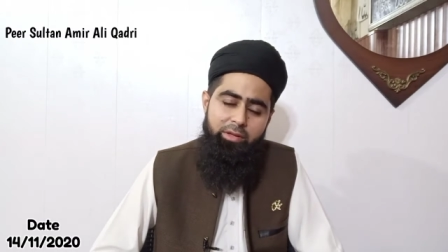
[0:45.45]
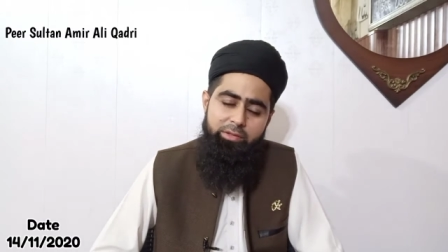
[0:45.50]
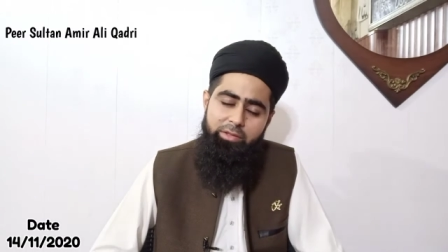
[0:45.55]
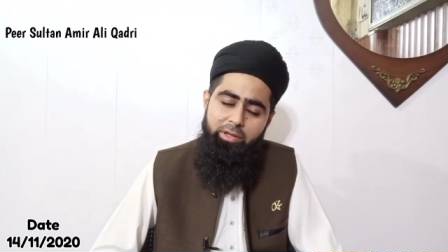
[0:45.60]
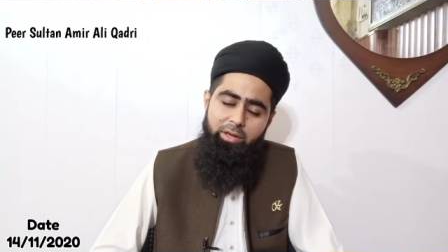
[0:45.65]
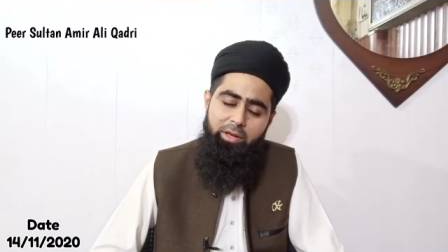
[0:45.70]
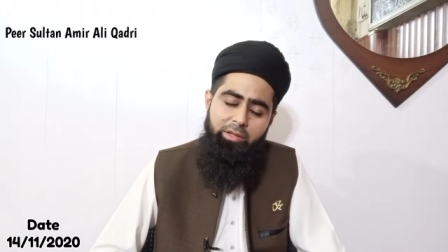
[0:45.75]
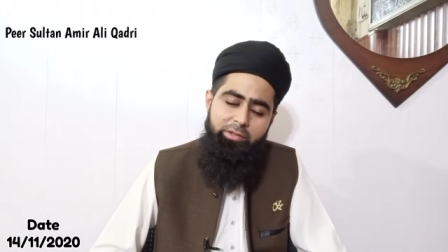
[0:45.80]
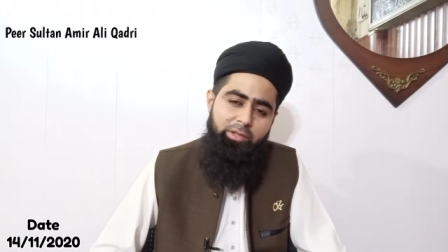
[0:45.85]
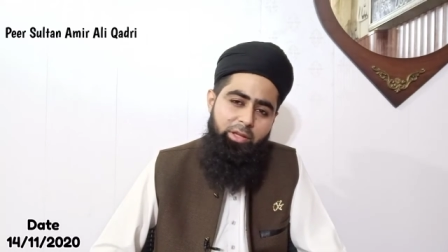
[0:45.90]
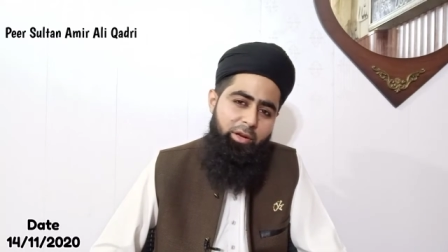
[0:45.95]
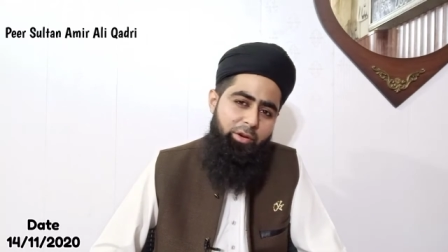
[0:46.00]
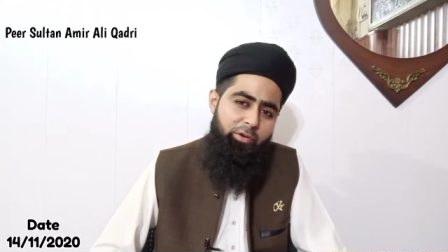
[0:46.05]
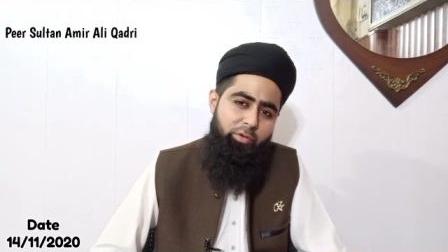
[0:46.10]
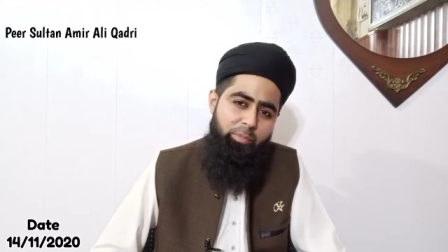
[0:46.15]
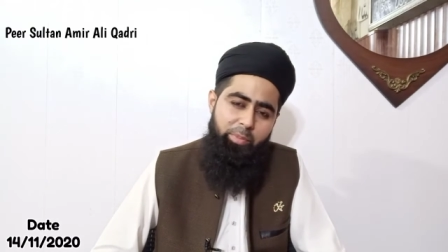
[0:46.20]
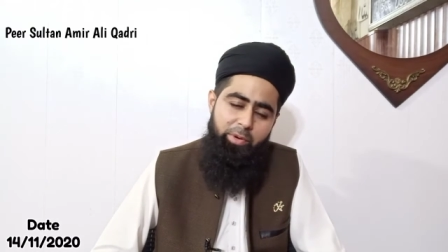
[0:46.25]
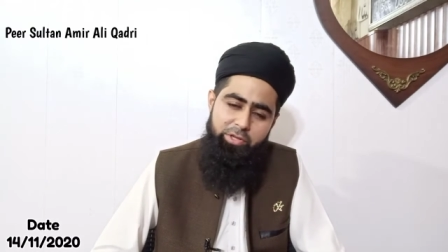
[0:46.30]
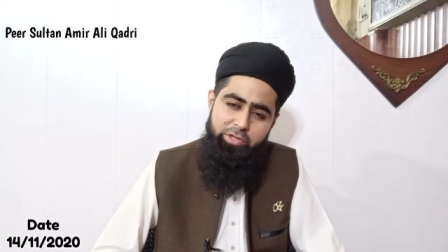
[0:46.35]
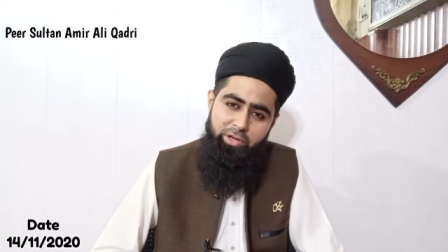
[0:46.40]
रजी अल्लाह
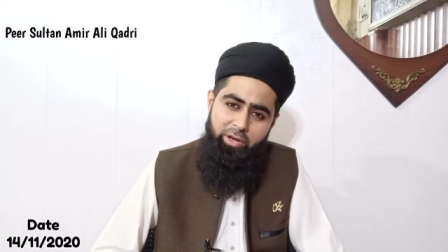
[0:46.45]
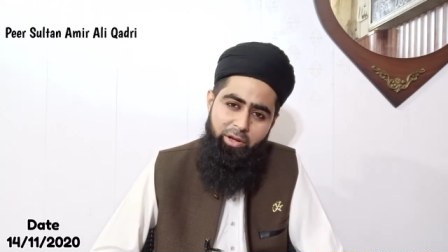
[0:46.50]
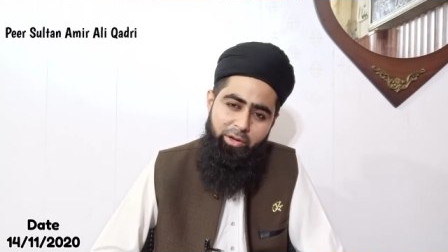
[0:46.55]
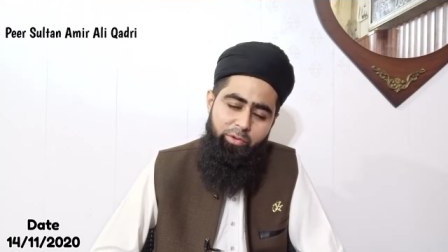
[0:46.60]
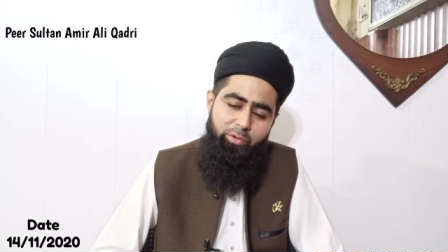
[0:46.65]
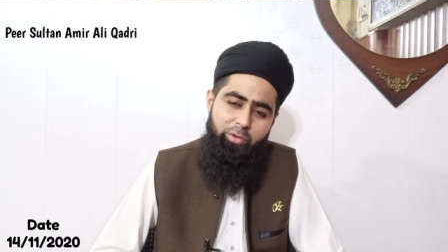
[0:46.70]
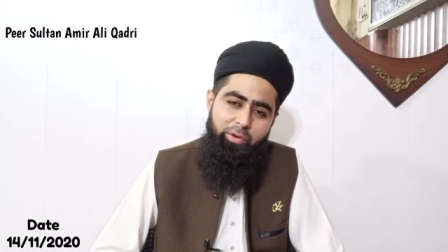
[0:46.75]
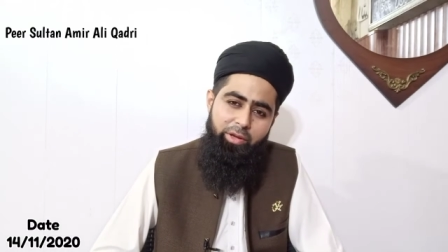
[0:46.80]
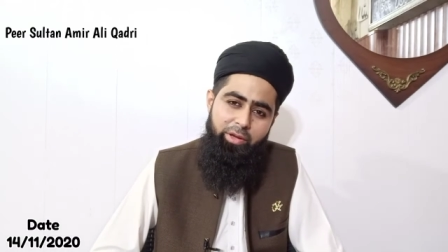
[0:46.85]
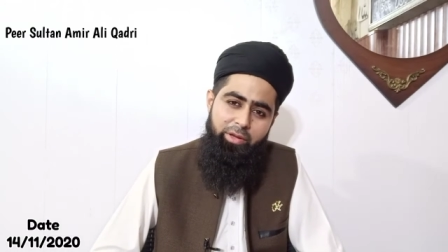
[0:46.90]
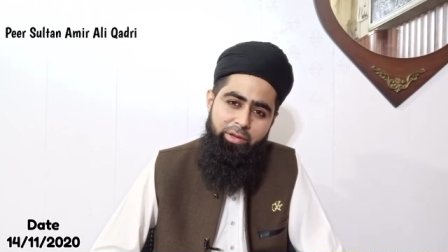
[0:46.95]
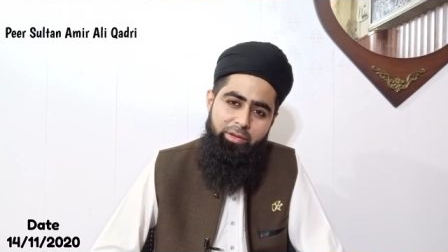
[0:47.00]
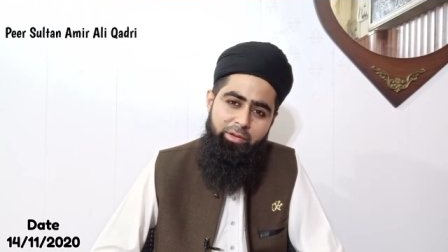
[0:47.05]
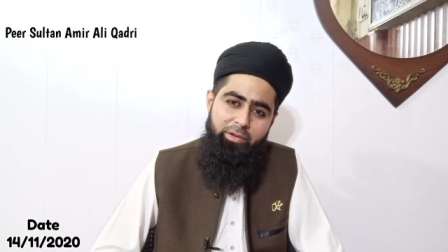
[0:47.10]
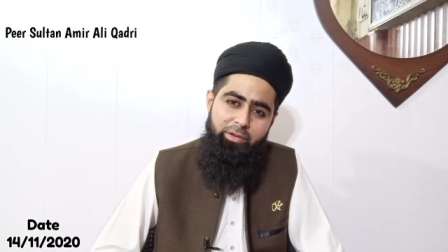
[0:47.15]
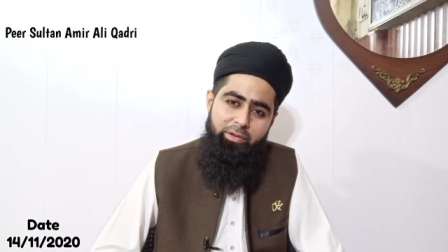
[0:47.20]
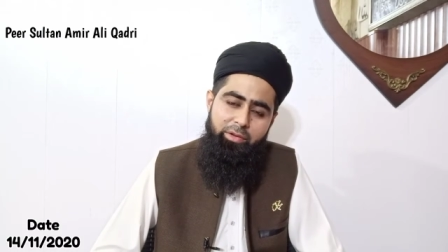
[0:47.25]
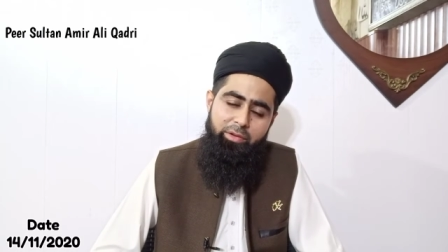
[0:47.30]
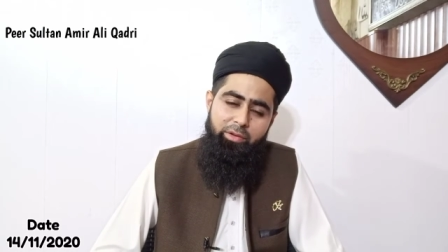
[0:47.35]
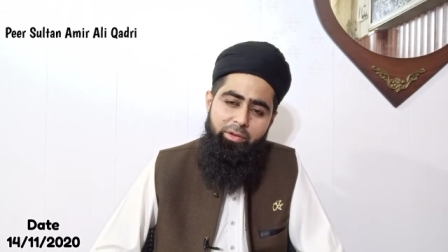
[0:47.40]
ताला परेशान हो गए
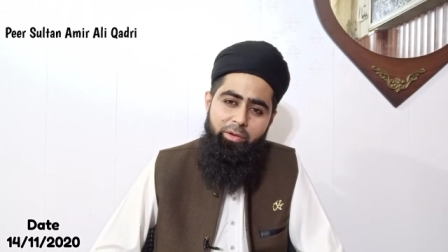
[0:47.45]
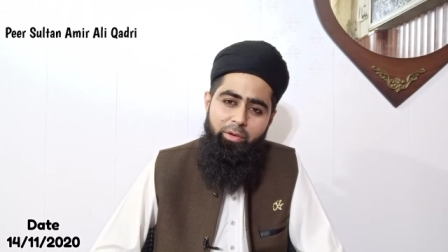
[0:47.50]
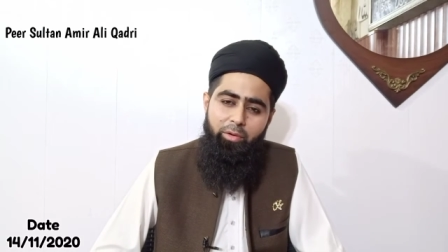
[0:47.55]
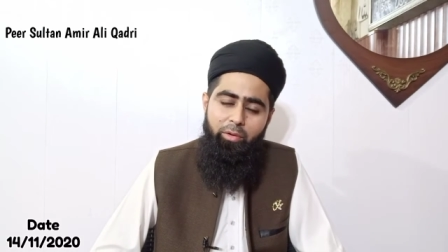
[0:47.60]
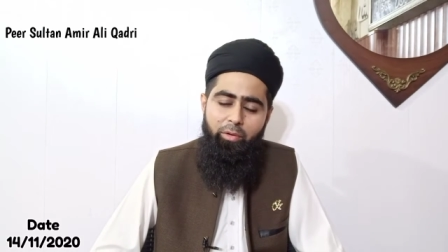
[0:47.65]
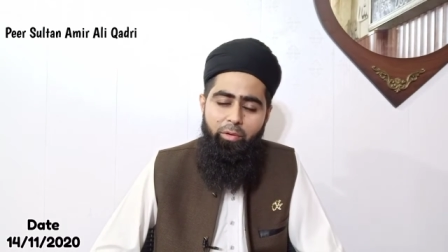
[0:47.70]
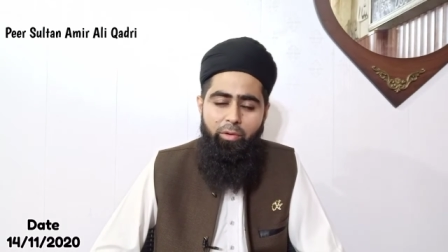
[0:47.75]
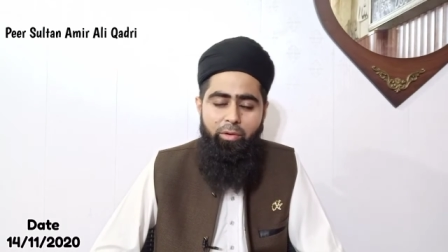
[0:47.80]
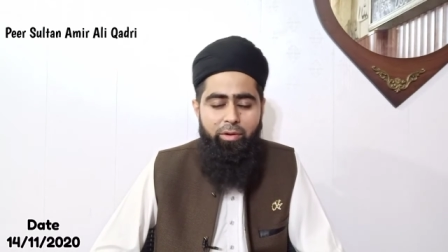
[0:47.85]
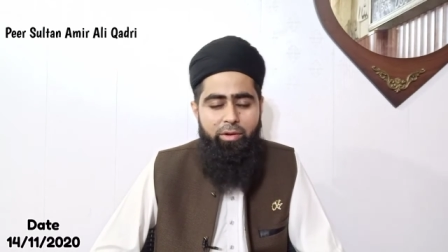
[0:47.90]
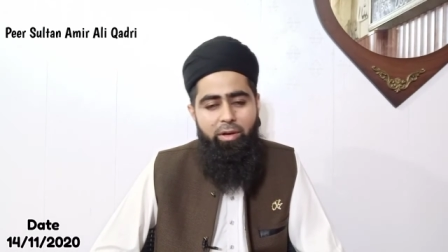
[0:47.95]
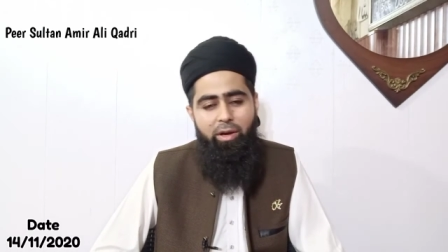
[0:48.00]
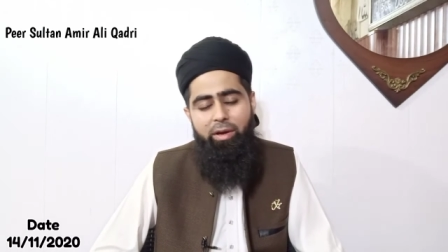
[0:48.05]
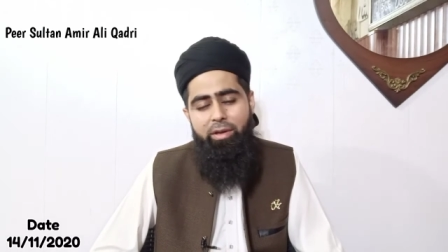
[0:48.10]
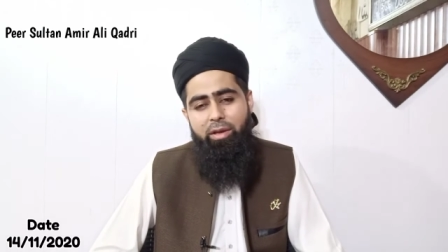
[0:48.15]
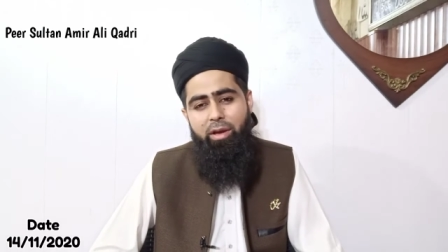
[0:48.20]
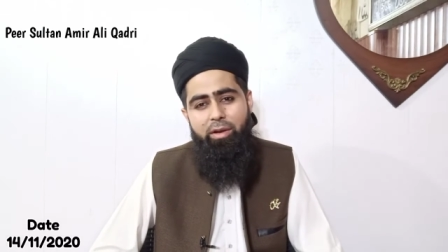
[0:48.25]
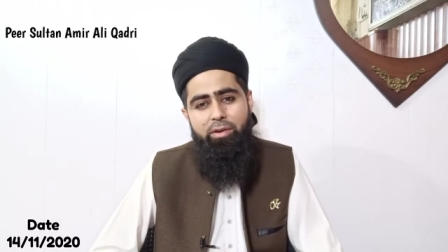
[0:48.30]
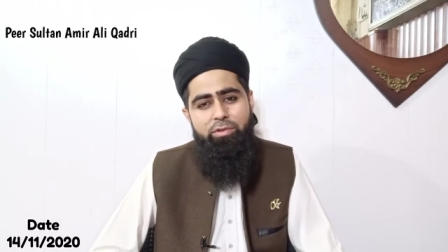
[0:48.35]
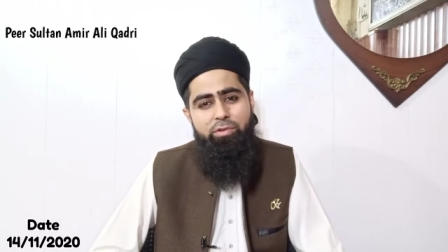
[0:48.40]
और
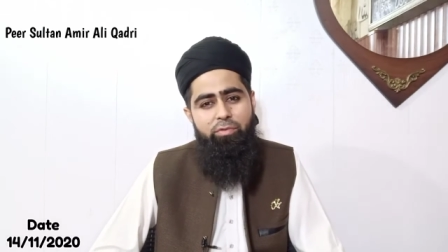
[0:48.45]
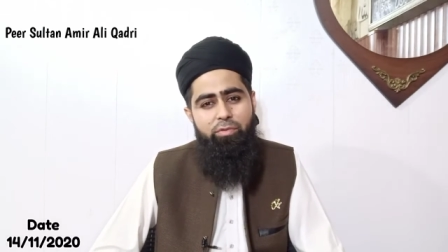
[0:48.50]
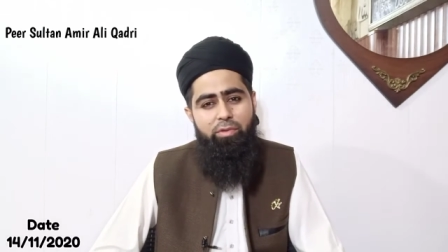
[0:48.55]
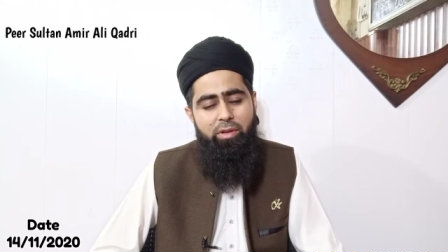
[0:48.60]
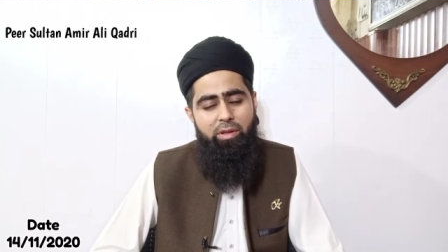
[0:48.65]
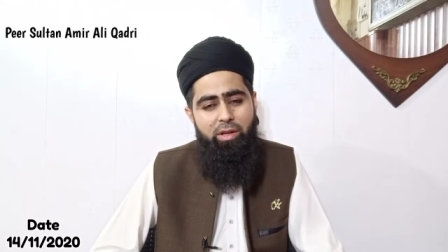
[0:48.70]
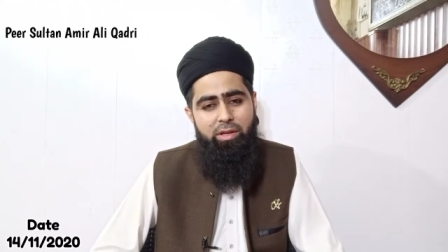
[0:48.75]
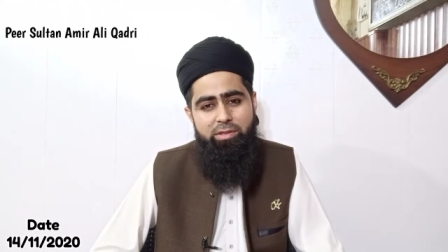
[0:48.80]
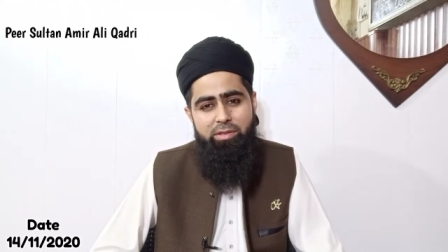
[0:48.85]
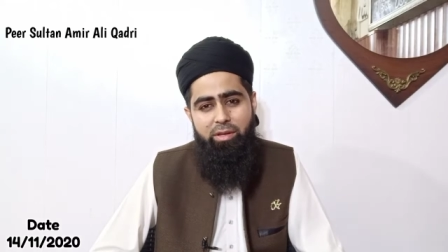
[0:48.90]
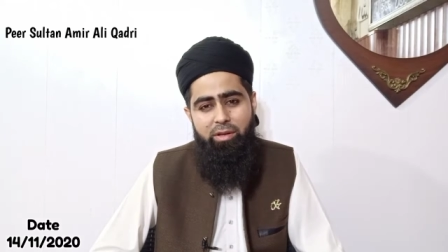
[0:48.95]
कहा या रसूलुल्लाह